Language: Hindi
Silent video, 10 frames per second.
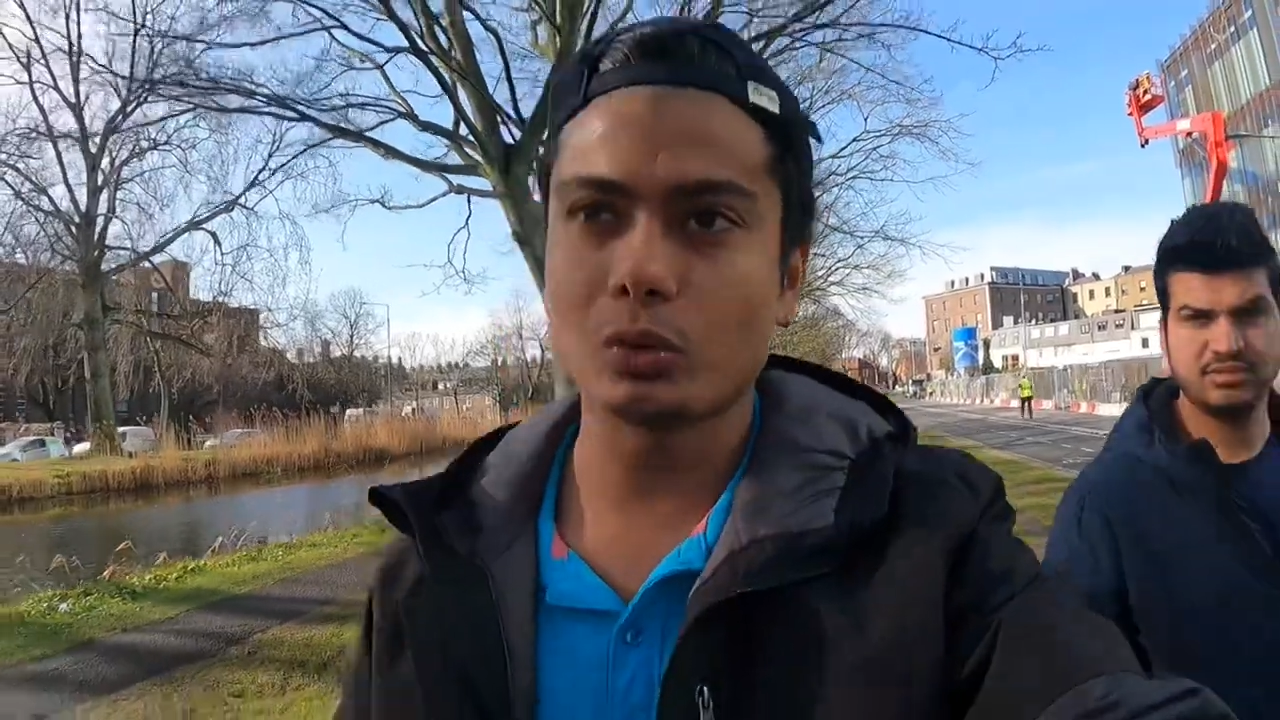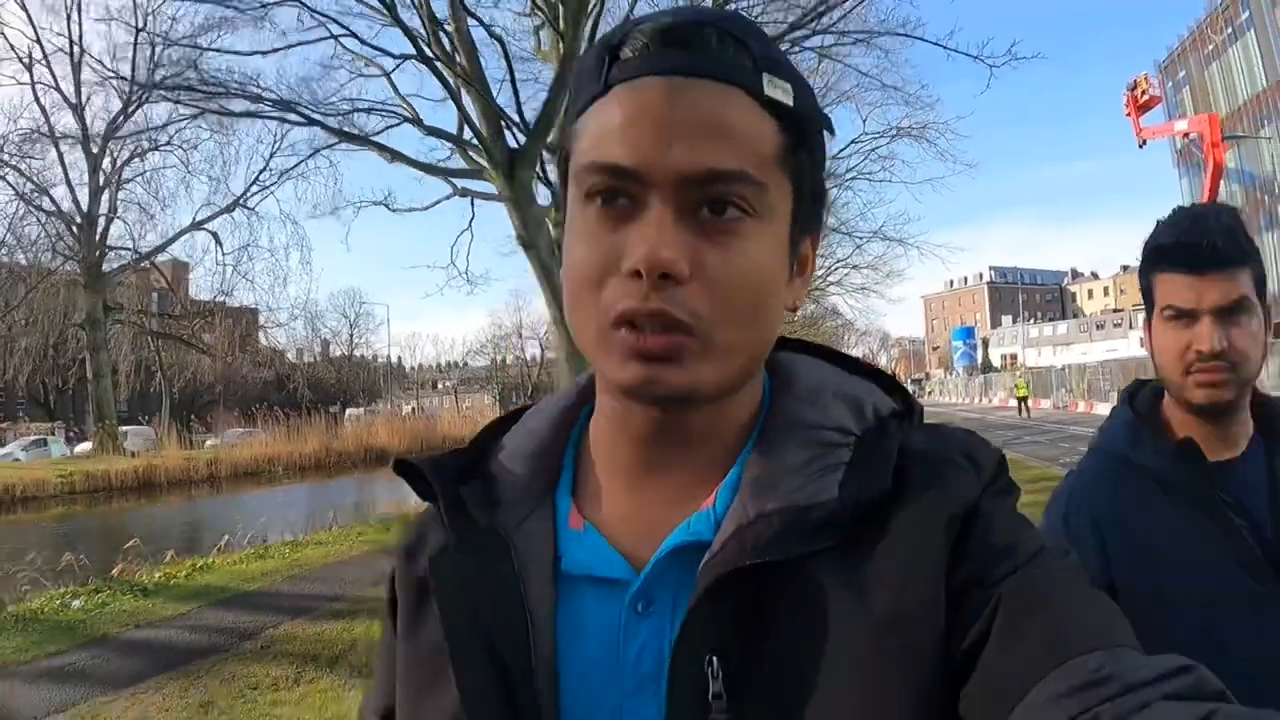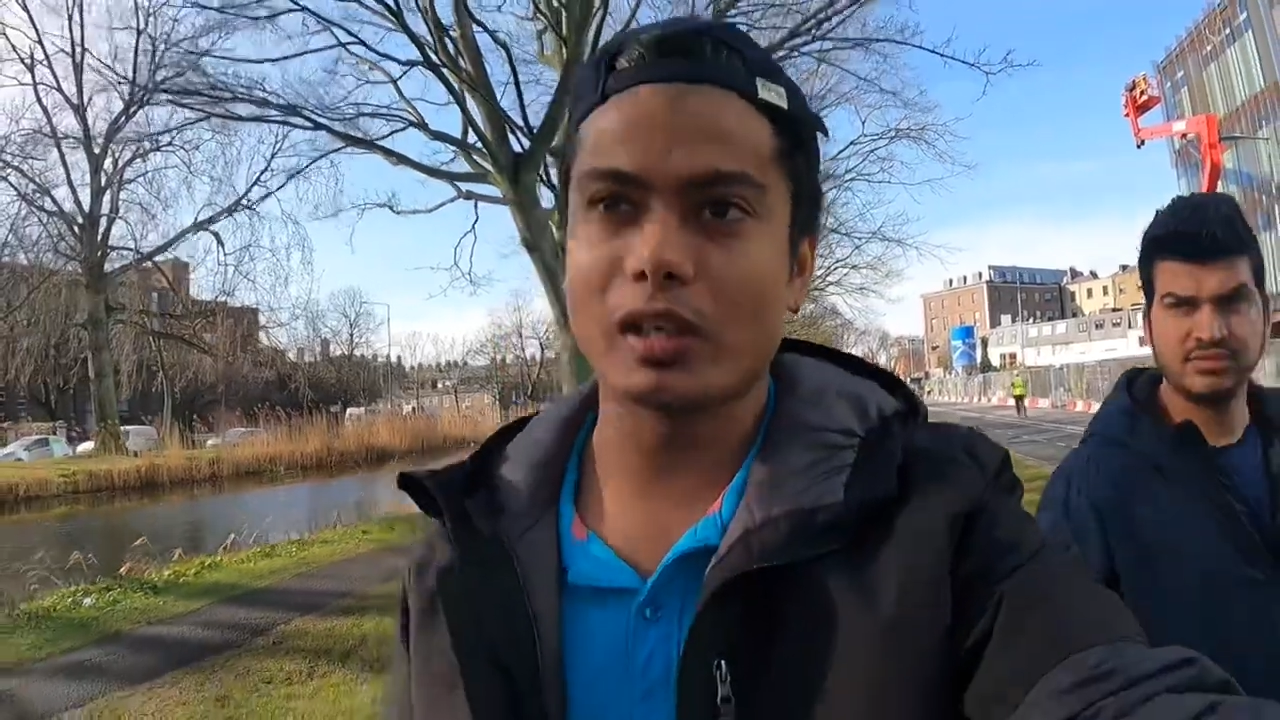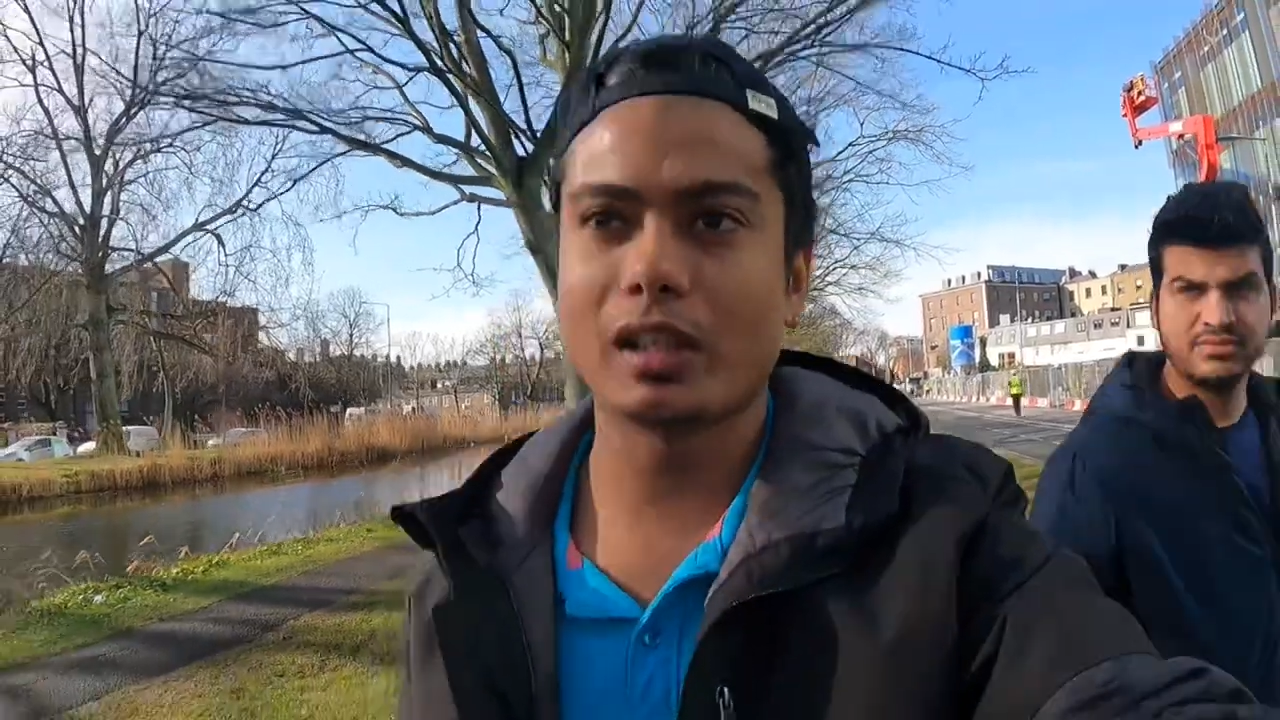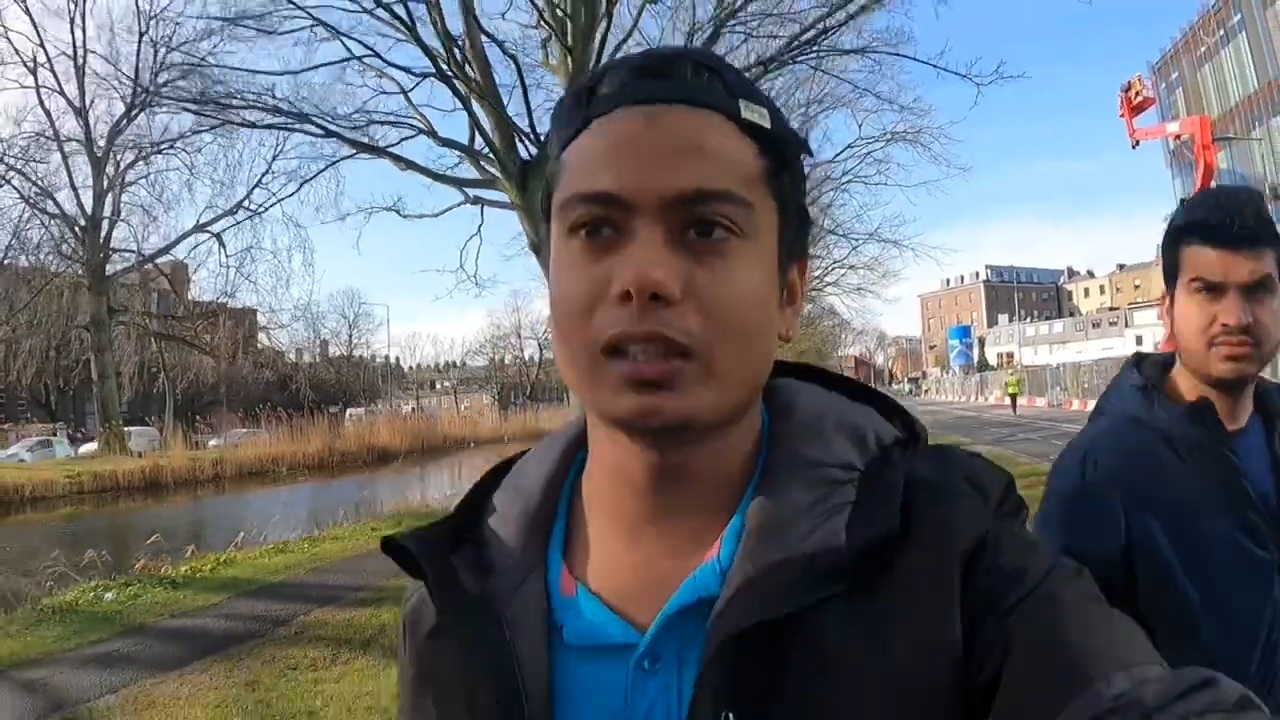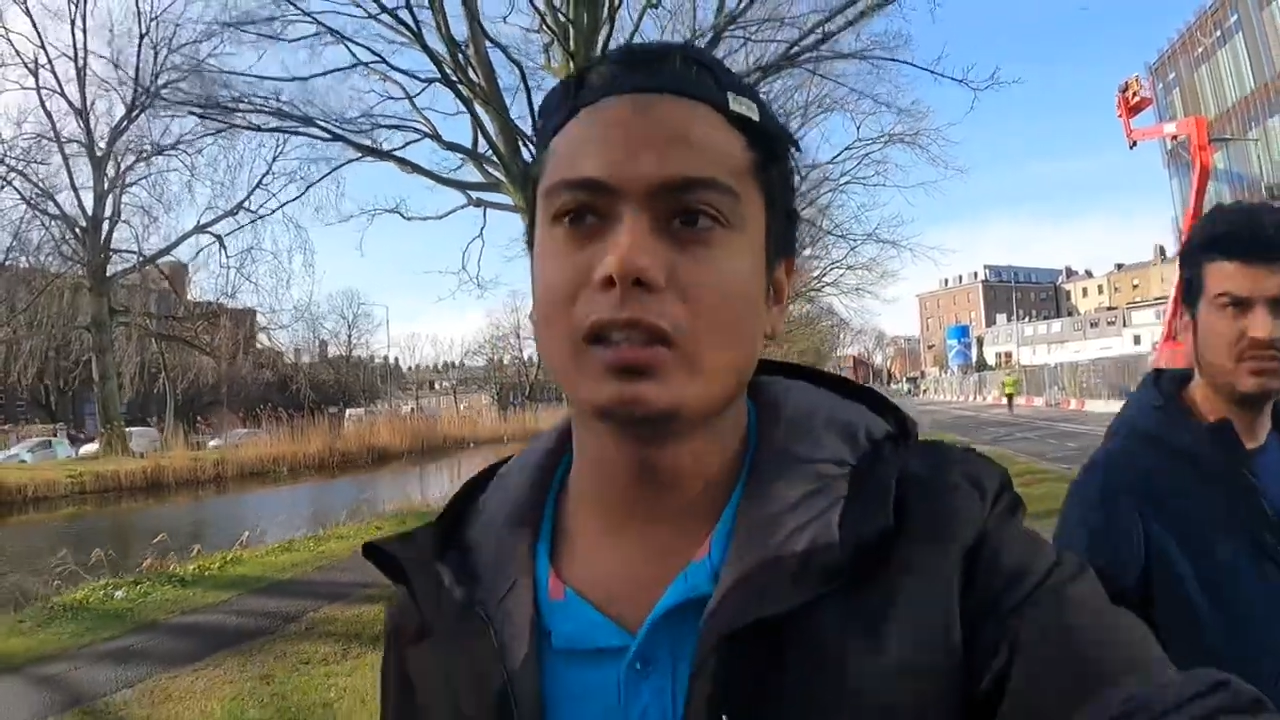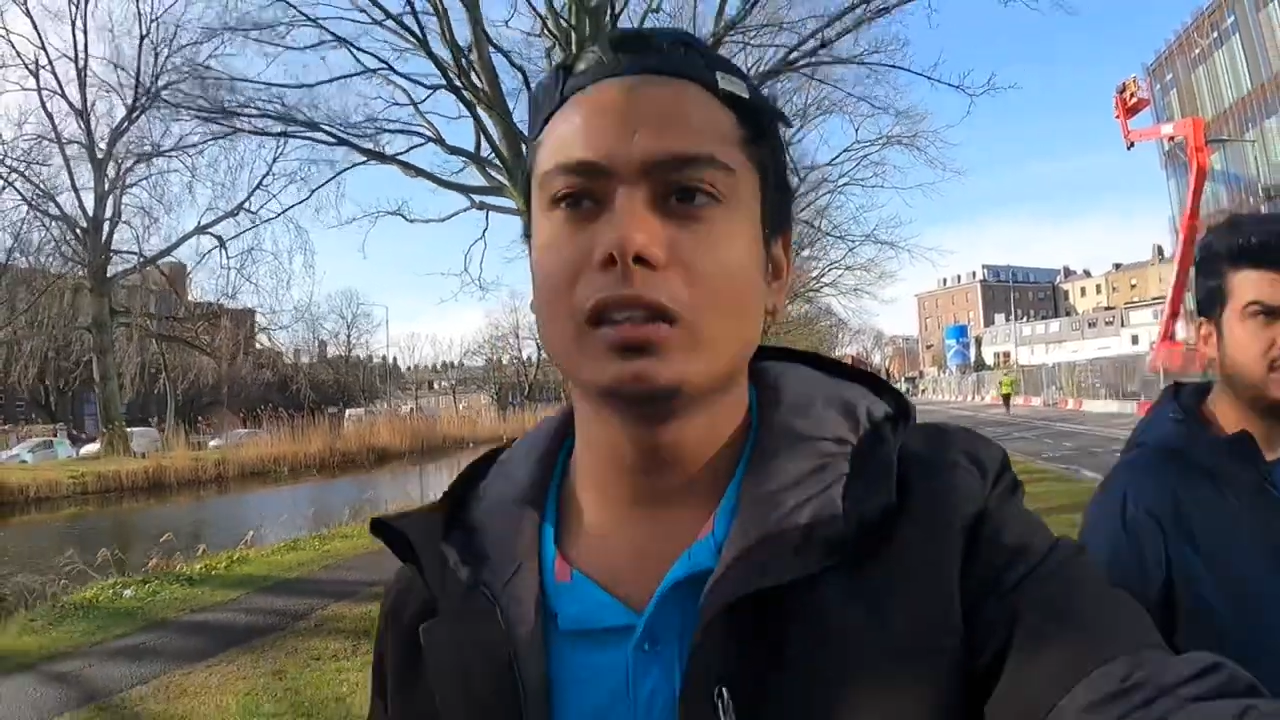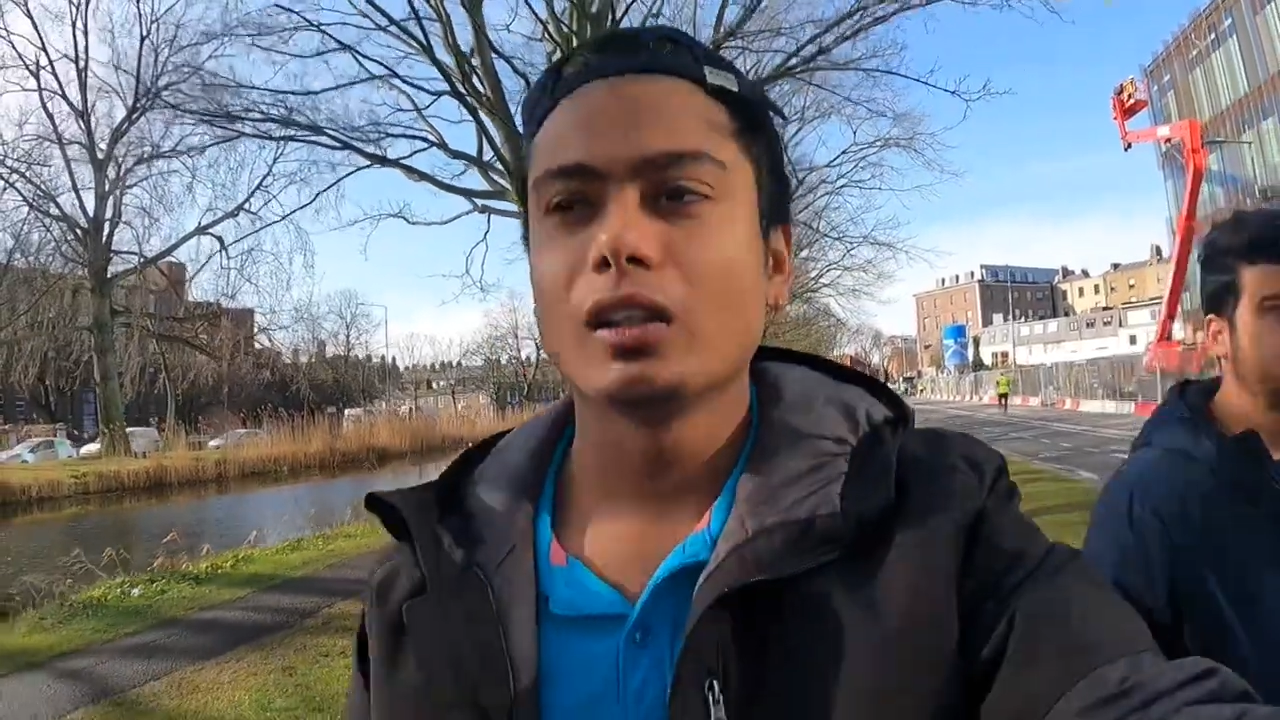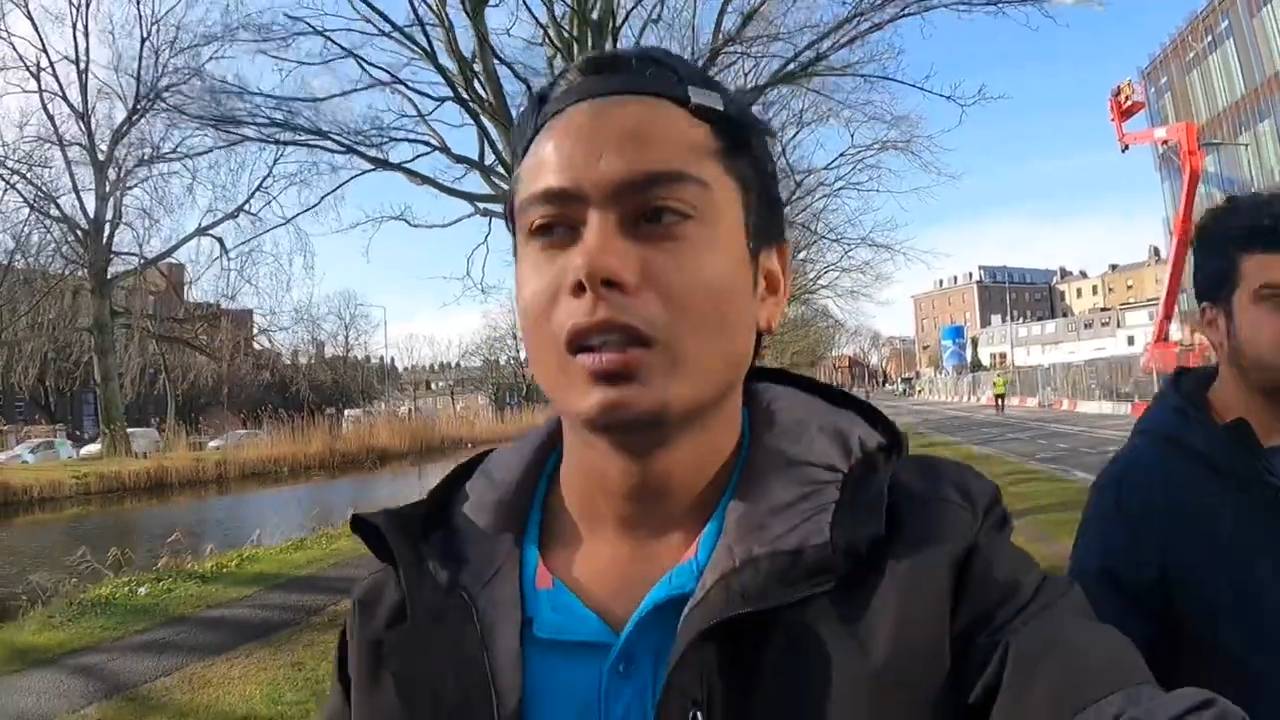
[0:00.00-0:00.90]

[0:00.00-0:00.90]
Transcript: शूट करना था